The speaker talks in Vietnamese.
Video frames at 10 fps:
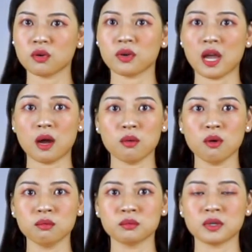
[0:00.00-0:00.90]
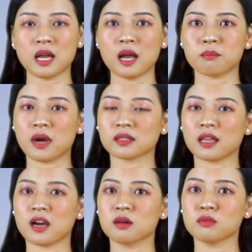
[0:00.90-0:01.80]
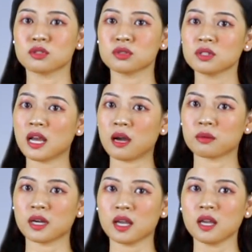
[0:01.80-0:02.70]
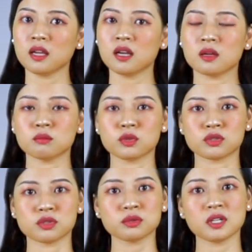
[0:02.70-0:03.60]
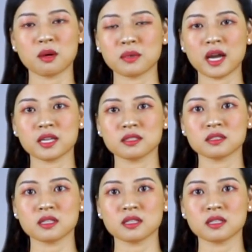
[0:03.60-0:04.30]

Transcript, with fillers: nổi hào hùng, mang theo một chút ngạo nghễ, một chút ngông nghênh,